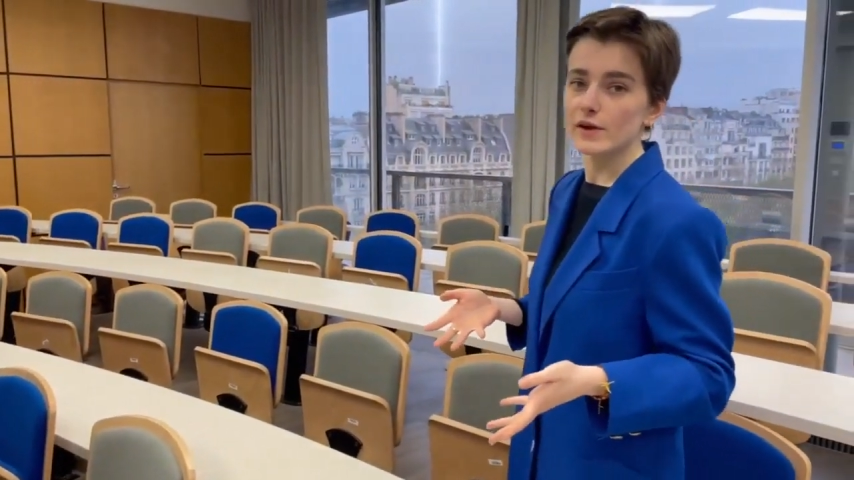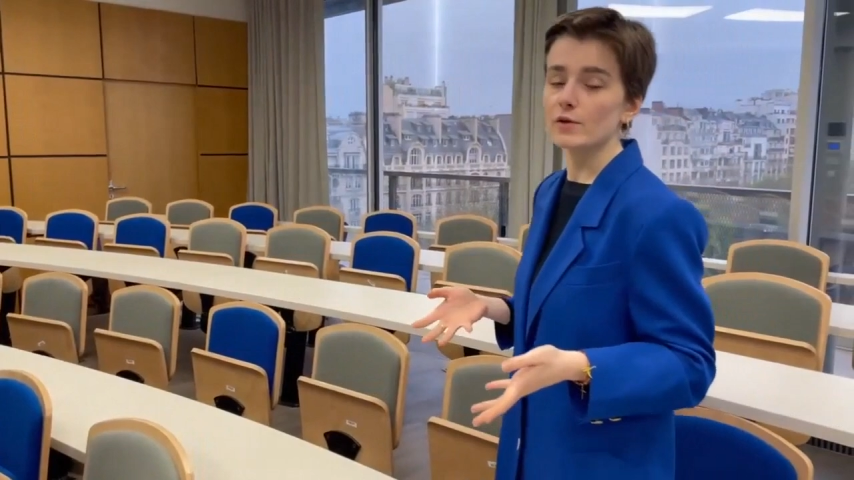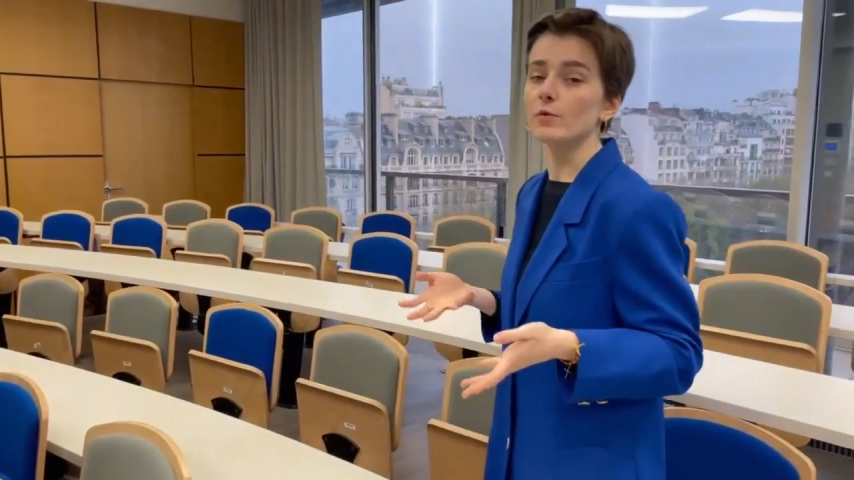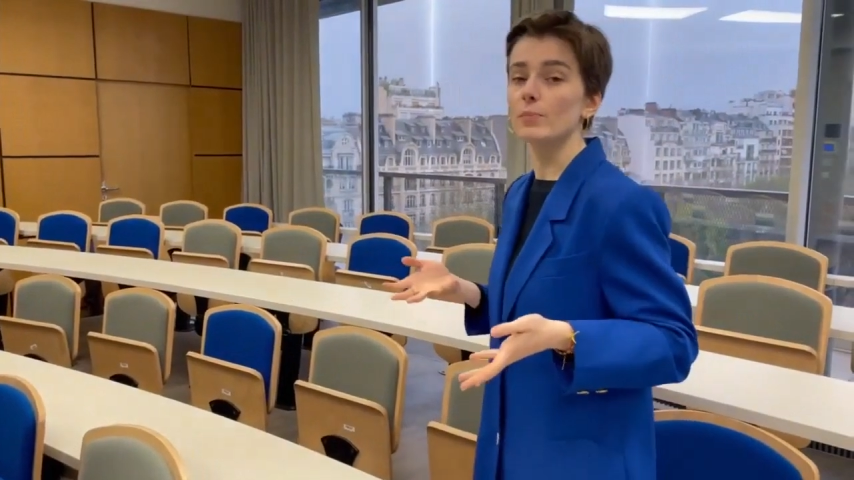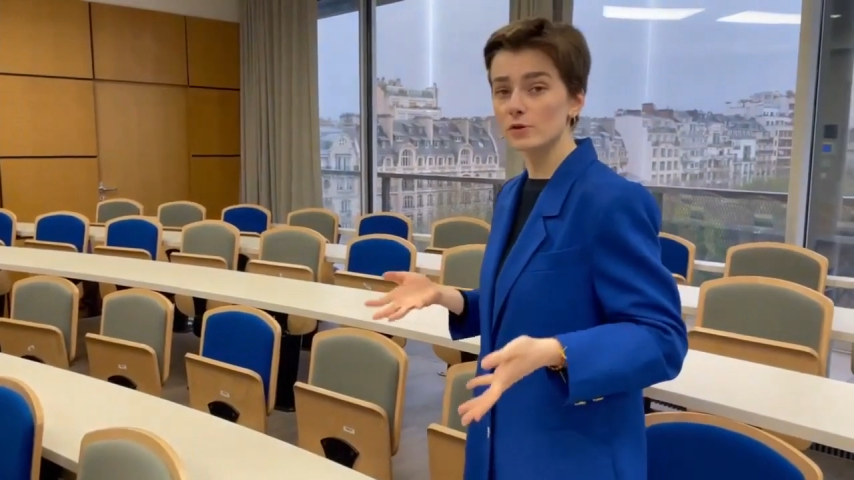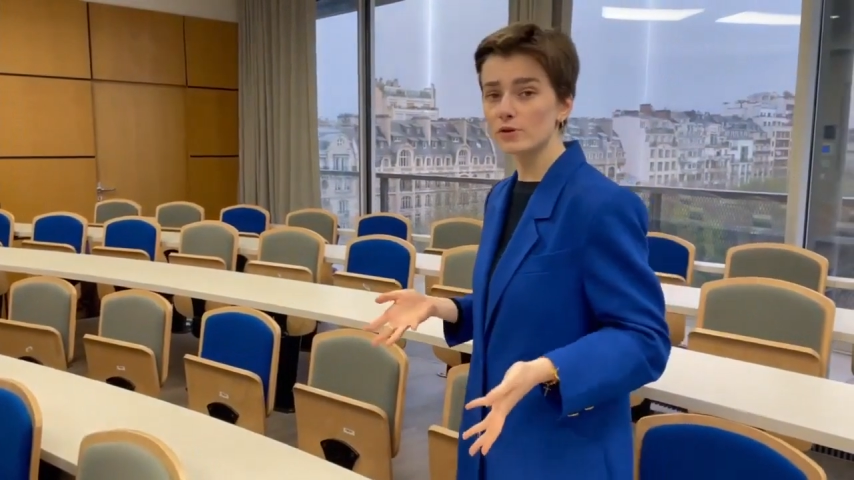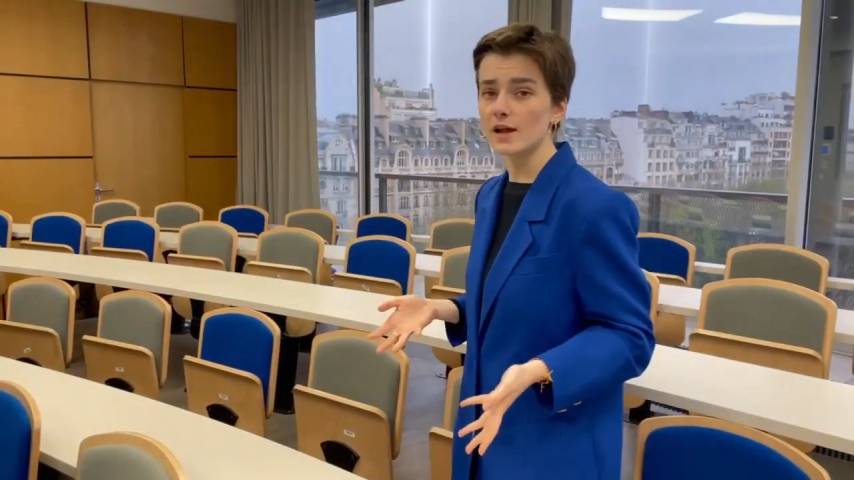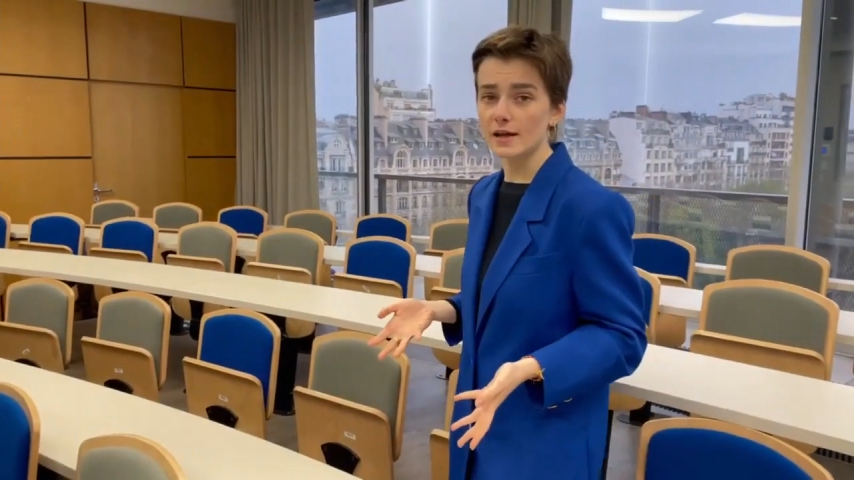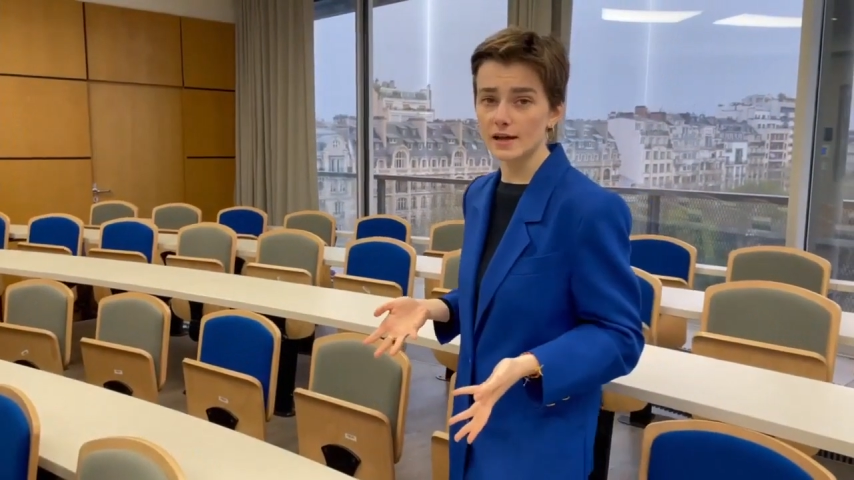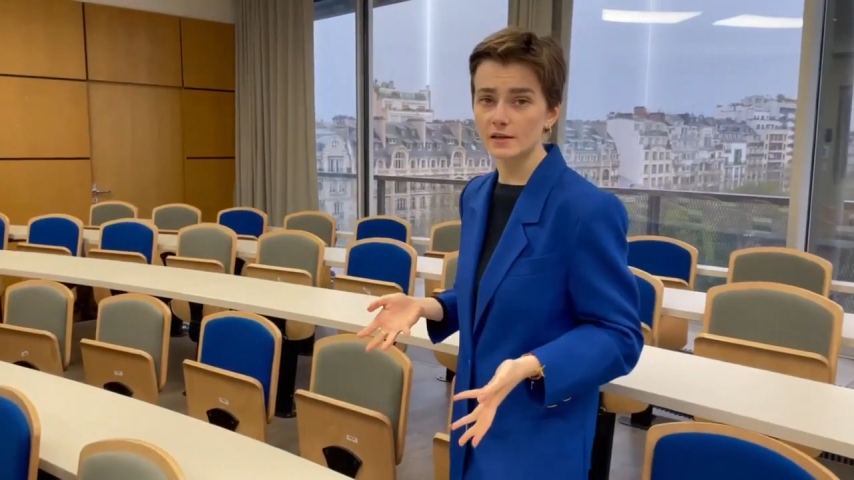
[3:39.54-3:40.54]
que pendant la
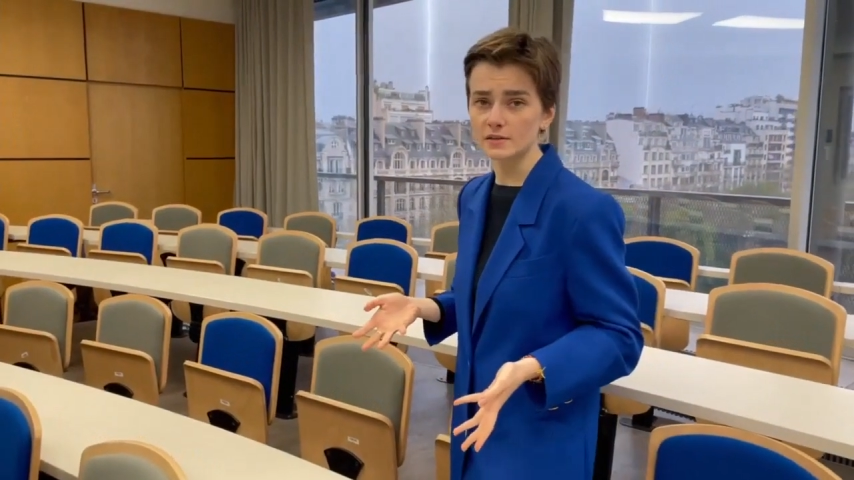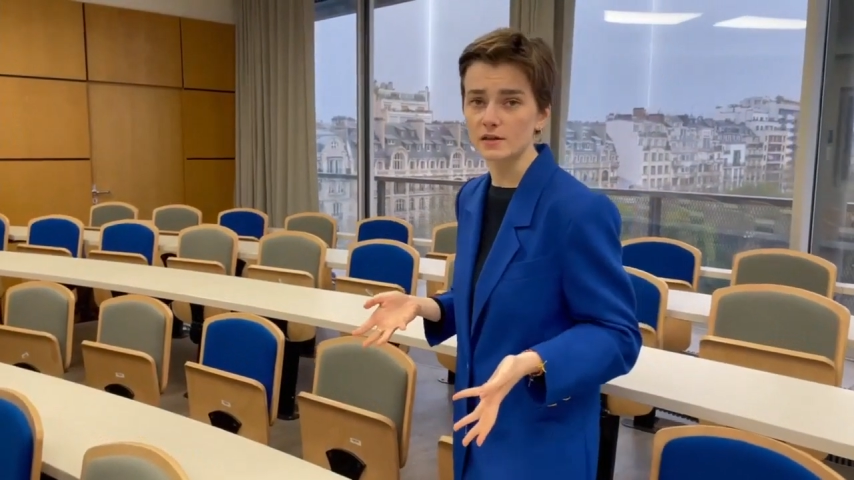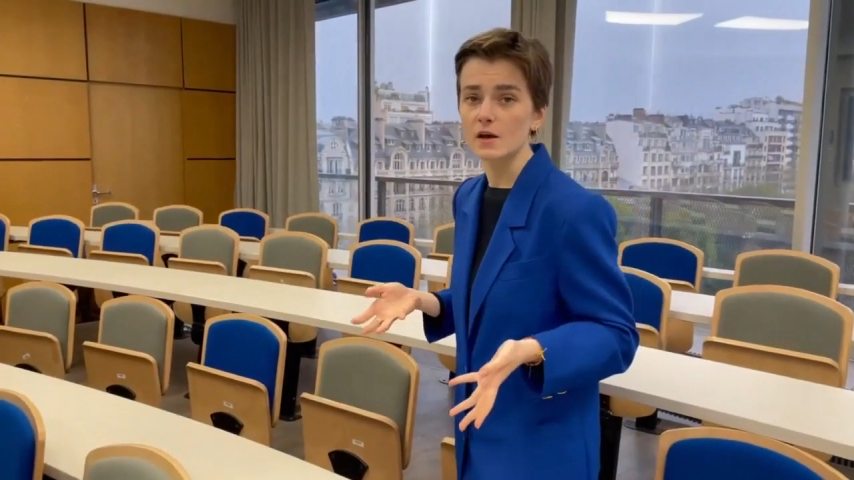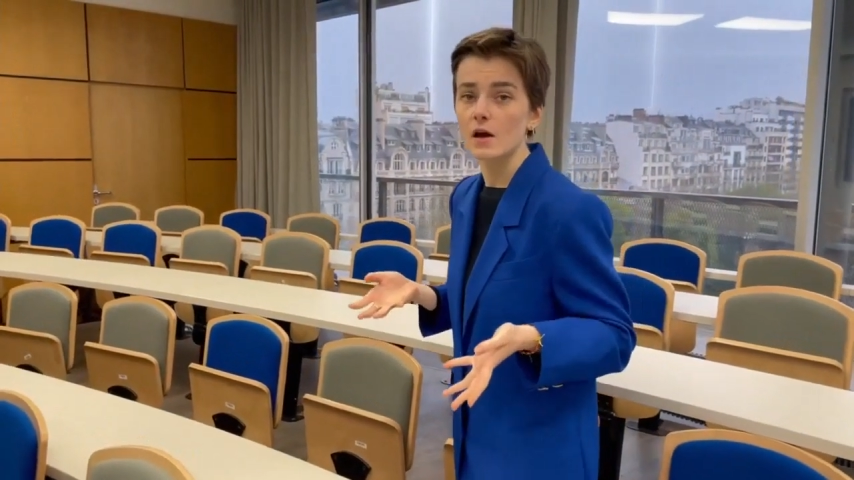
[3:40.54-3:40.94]
crise,